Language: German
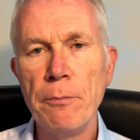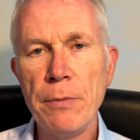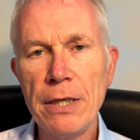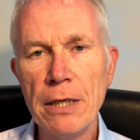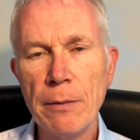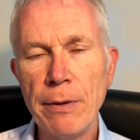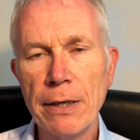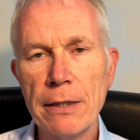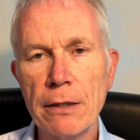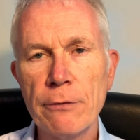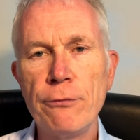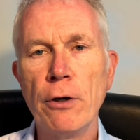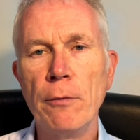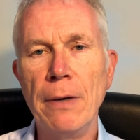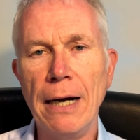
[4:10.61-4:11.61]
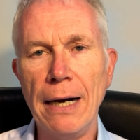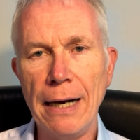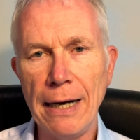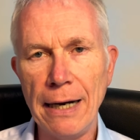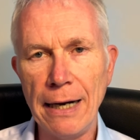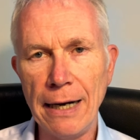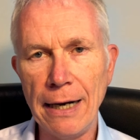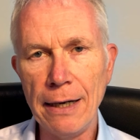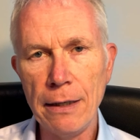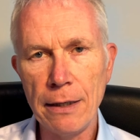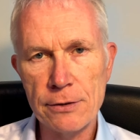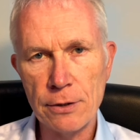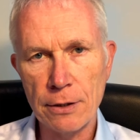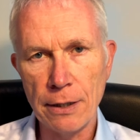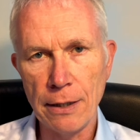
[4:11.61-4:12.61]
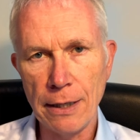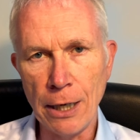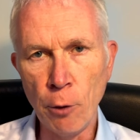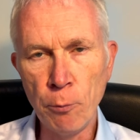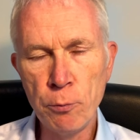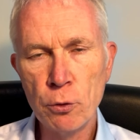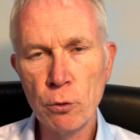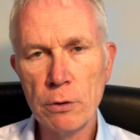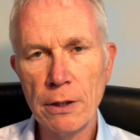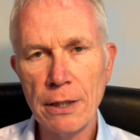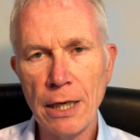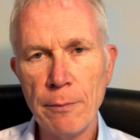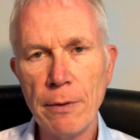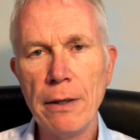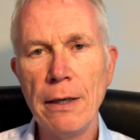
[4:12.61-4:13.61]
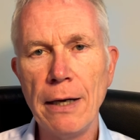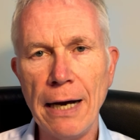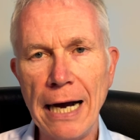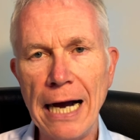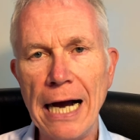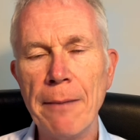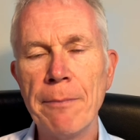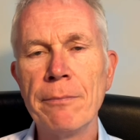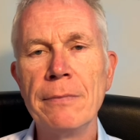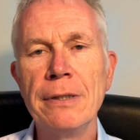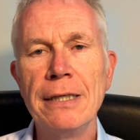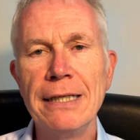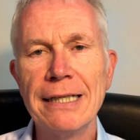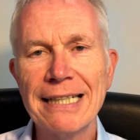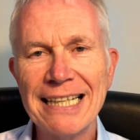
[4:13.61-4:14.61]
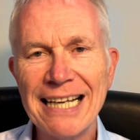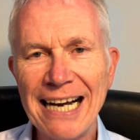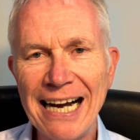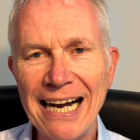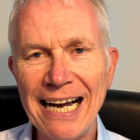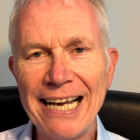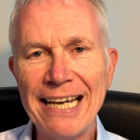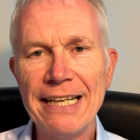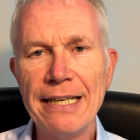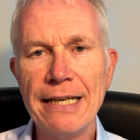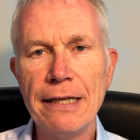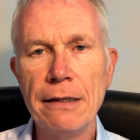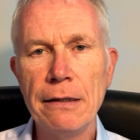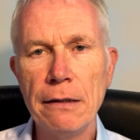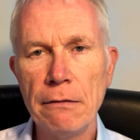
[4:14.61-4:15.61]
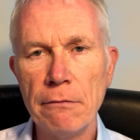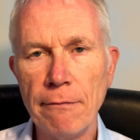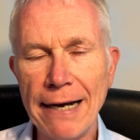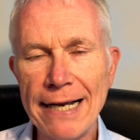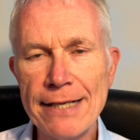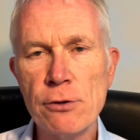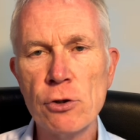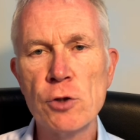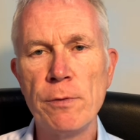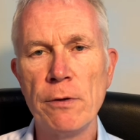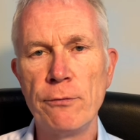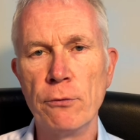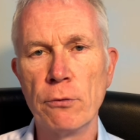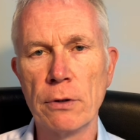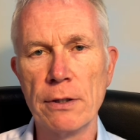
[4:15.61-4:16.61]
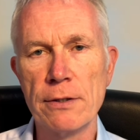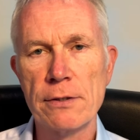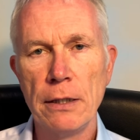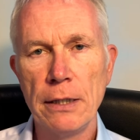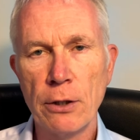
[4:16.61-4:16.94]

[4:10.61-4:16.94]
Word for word: Mitarbeiter der Firma A, also der Hauptunternehmer, haben keine Weisungsbefugnis.